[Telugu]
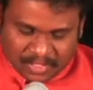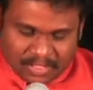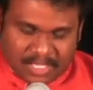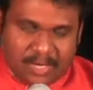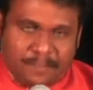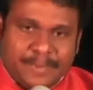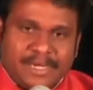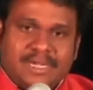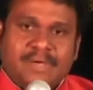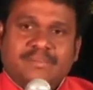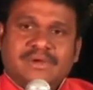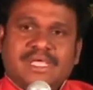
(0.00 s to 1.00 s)
నేను
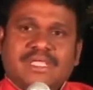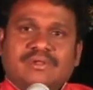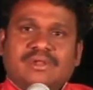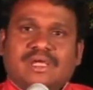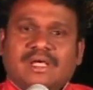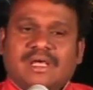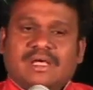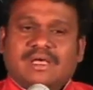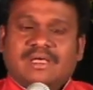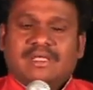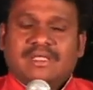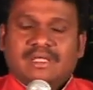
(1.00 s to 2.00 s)
పిండమునై ఉండగా
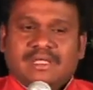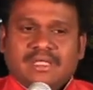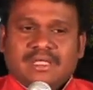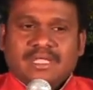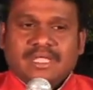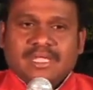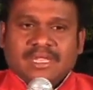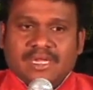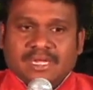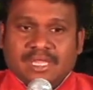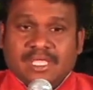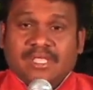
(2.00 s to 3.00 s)

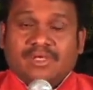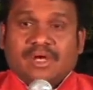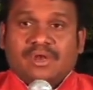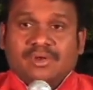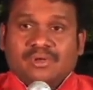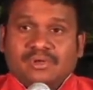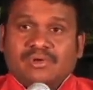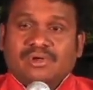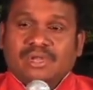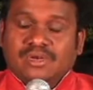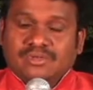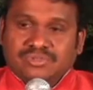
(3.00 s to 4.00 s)
నీ కన్నులు
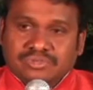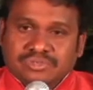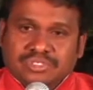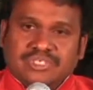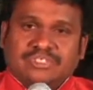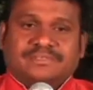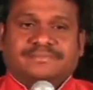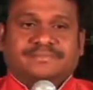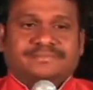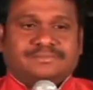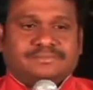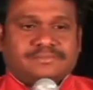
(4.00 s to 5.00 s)
నన్ను చూచాను
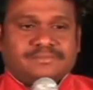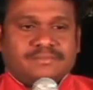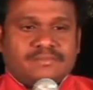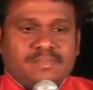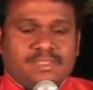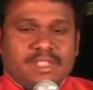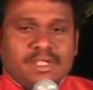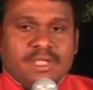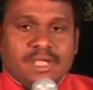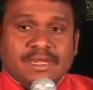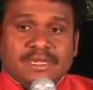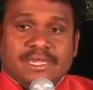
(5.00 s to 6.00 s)

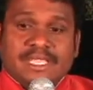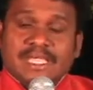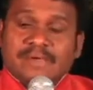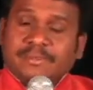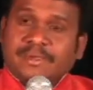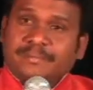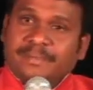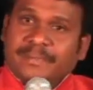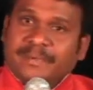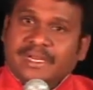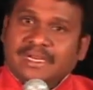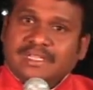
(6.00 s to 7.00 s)

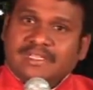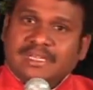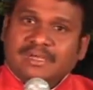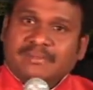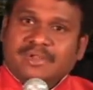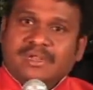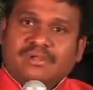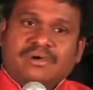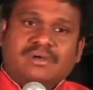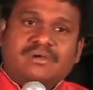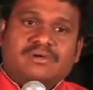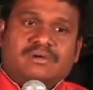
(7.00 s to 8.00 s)
నియమింపబడిన
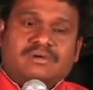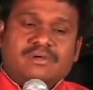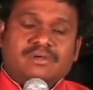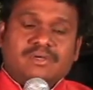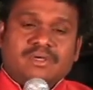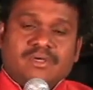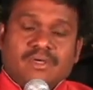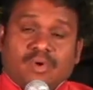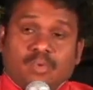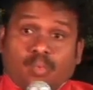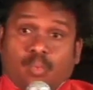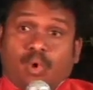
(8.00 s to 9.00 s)
దినములలో
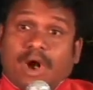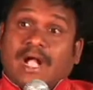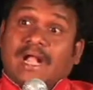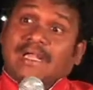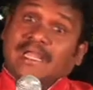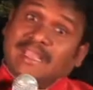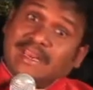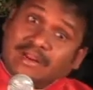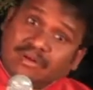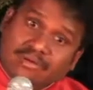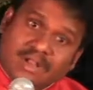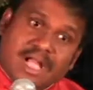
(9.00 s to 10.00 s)

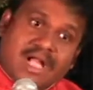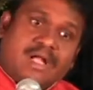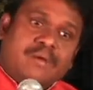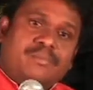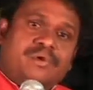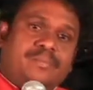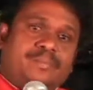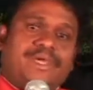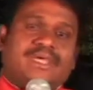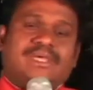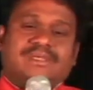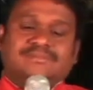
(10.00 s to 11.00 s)
ఒకటైనను కాక
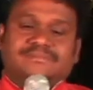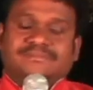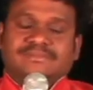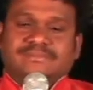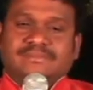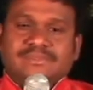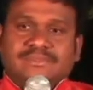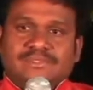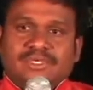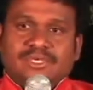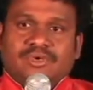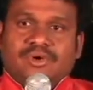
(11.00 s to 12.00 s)
మునుపే
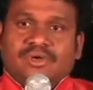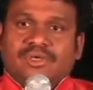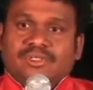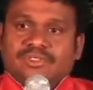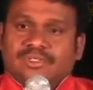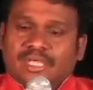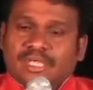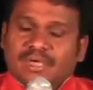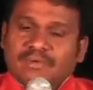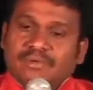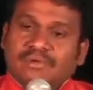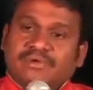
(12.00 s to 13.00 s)
ఇగో
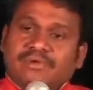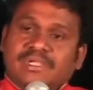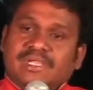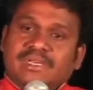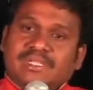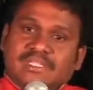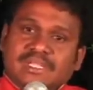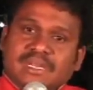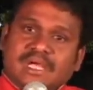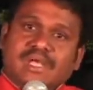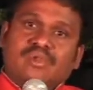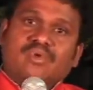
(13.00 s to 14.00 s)
దేవుడు ఇన్ని
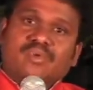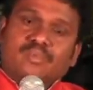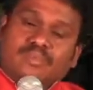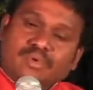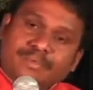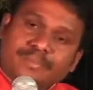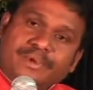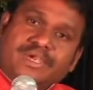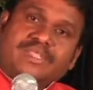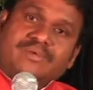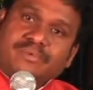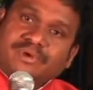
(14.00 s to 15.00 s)
దినాలు భూమి
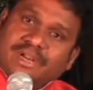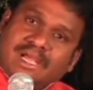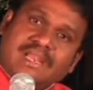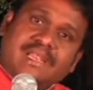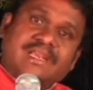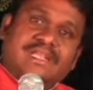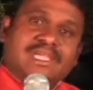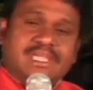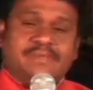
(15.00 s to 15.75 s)
మీద ఉండాలని